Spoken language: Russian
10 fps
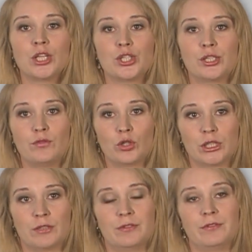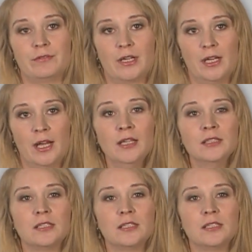4 февраля